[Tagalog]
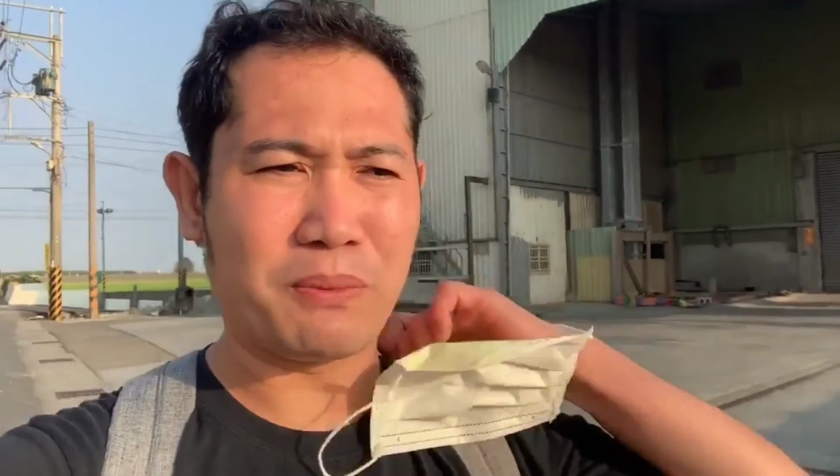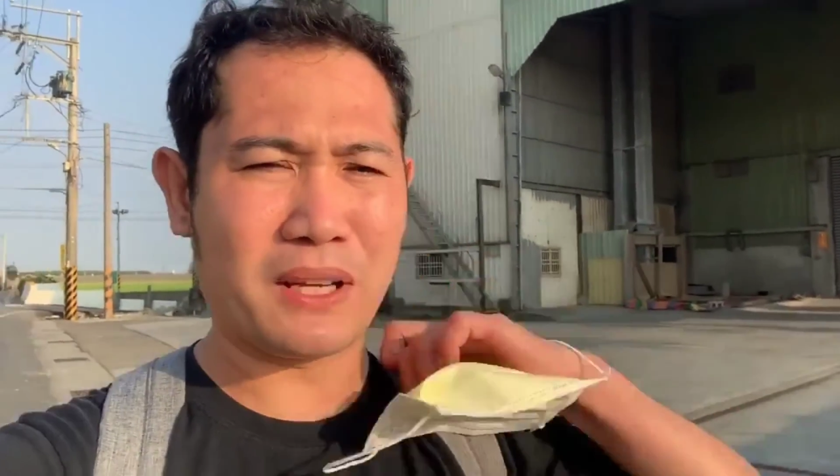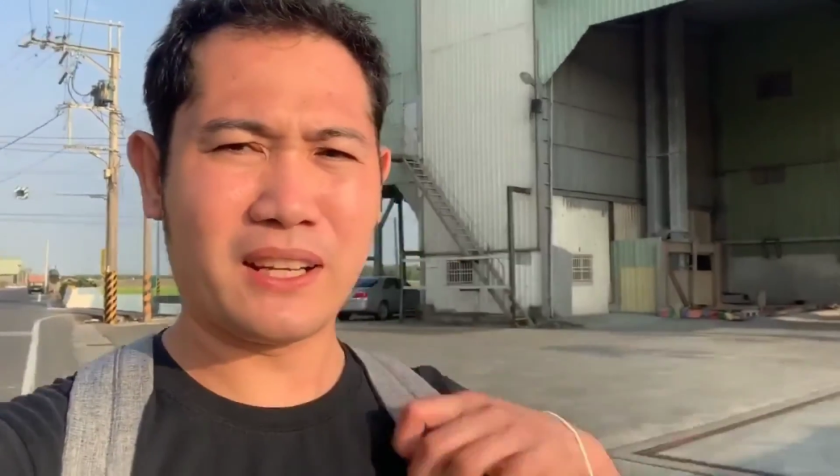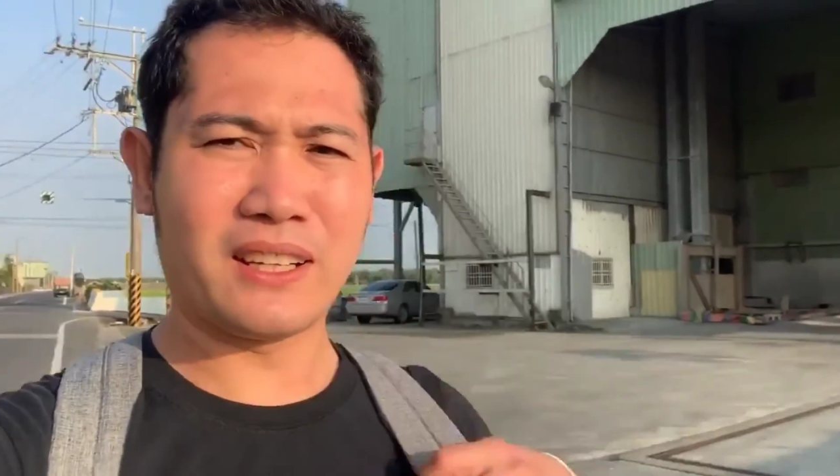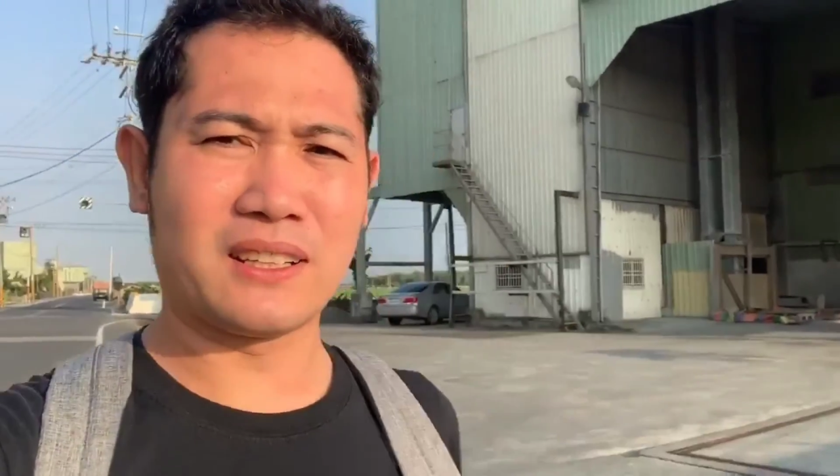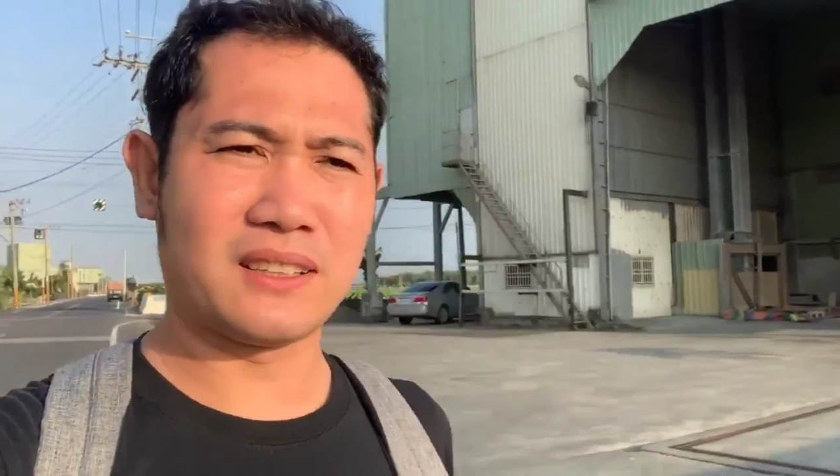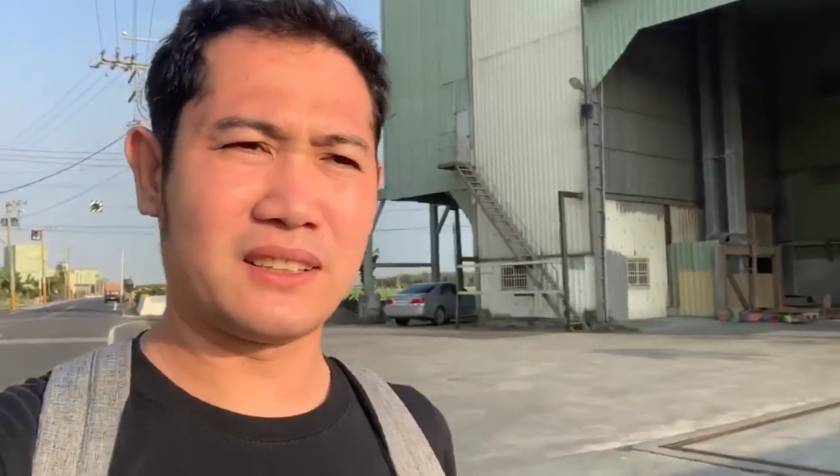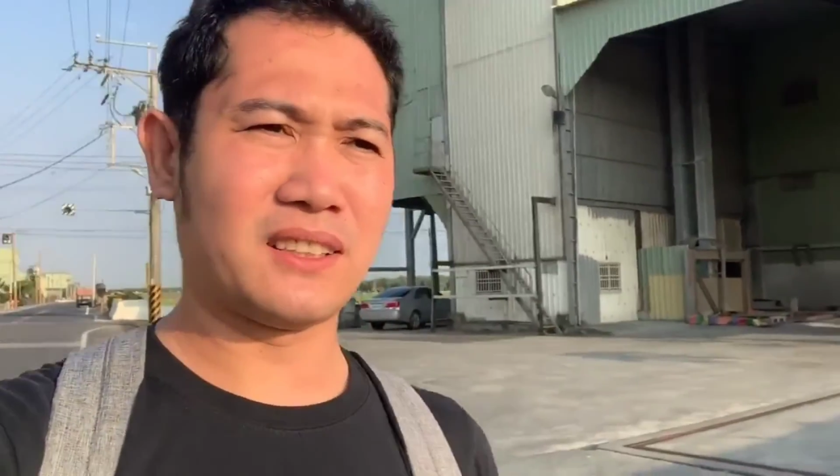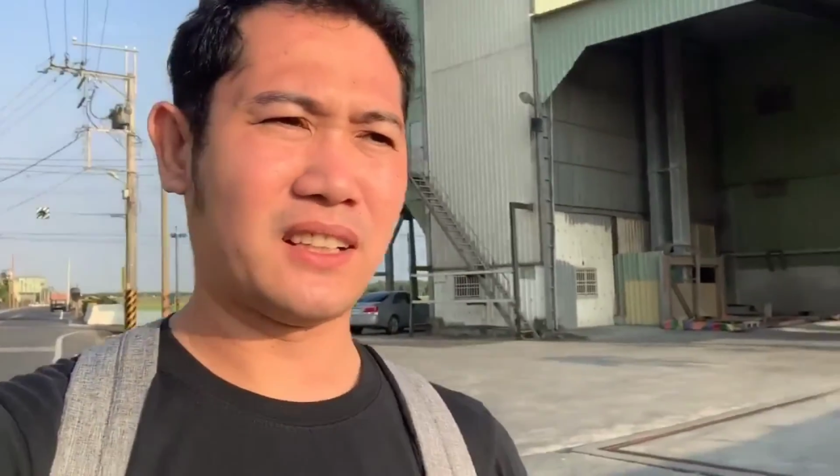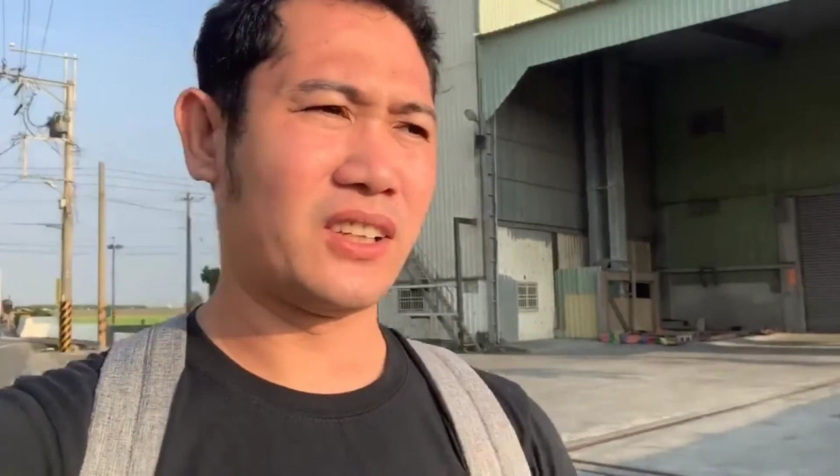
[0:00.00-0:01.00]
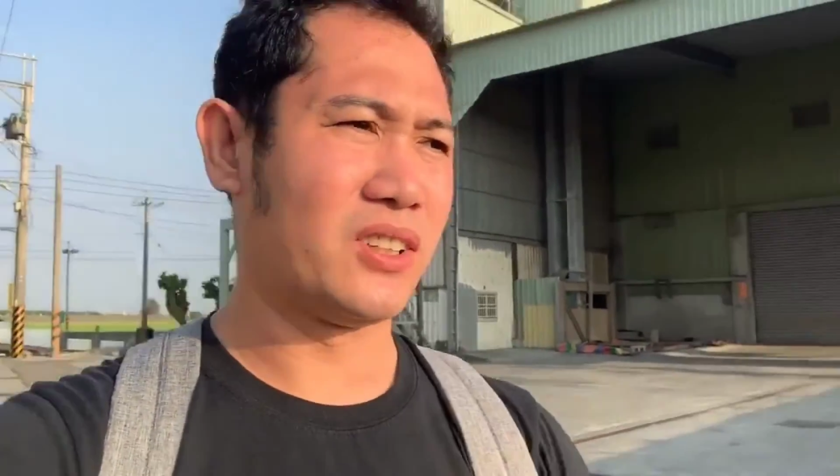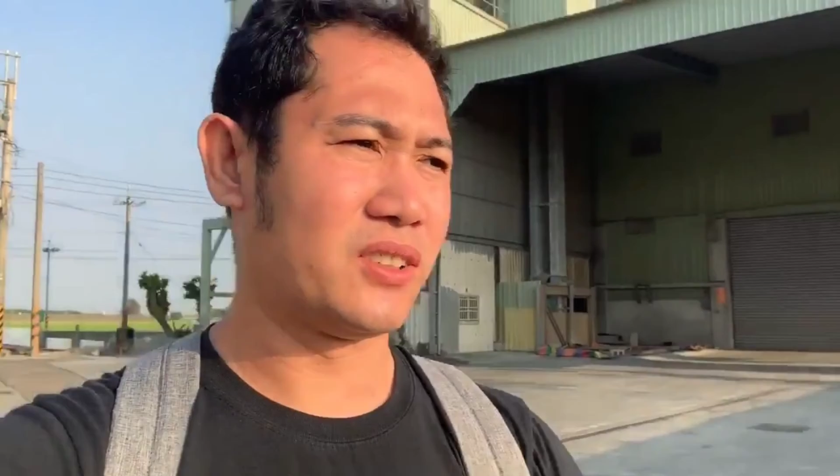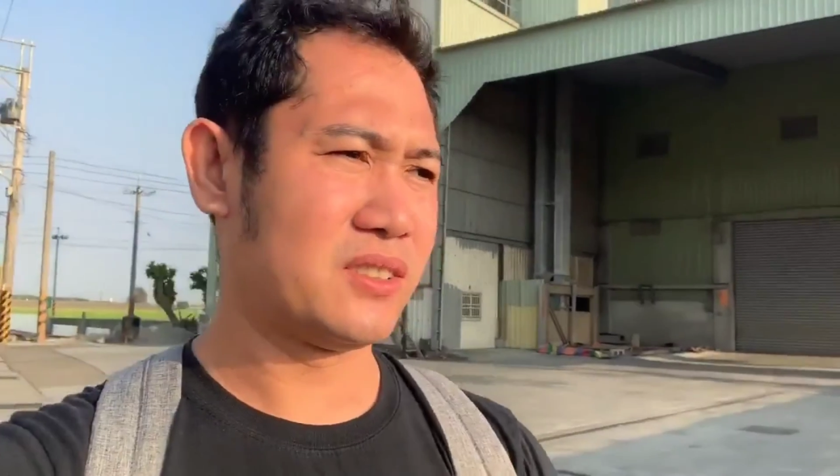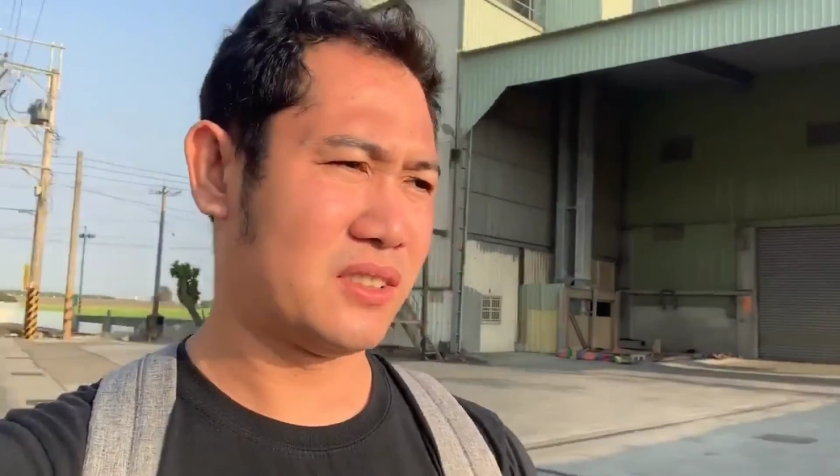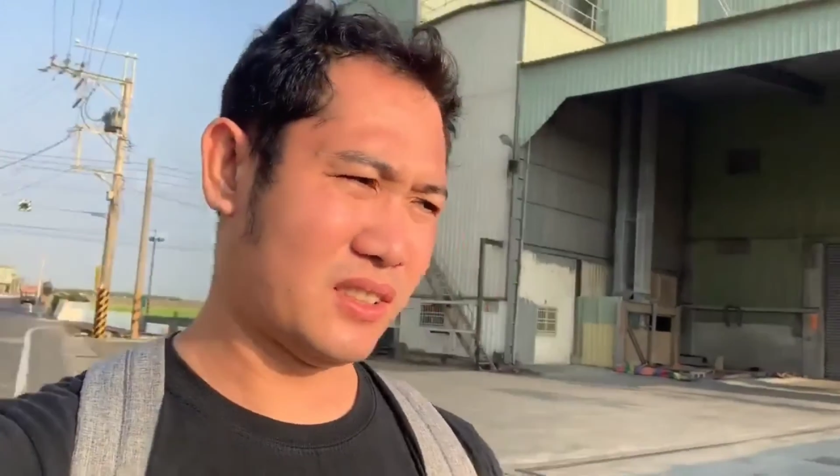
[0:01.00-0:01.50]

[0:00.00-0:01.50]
pala ng ano,